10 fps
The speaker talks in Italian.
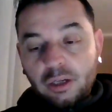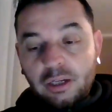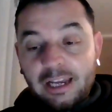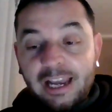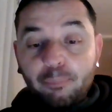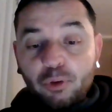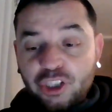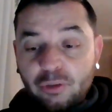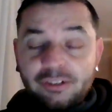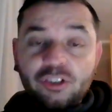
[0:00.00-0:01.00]
e poi c'è
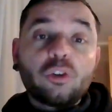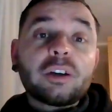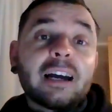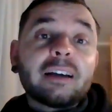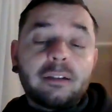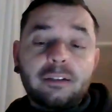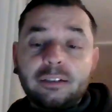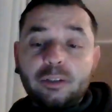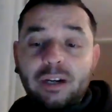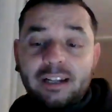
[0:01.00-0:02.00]
una storia eh,
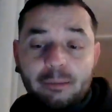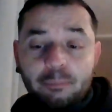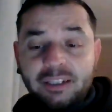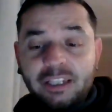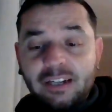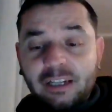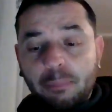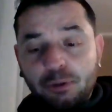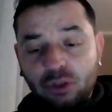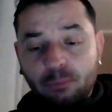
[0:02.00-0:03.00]
di quelle riempitive che mi è
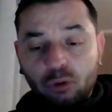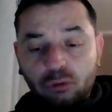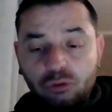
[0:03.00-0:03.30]
piaciuta molto.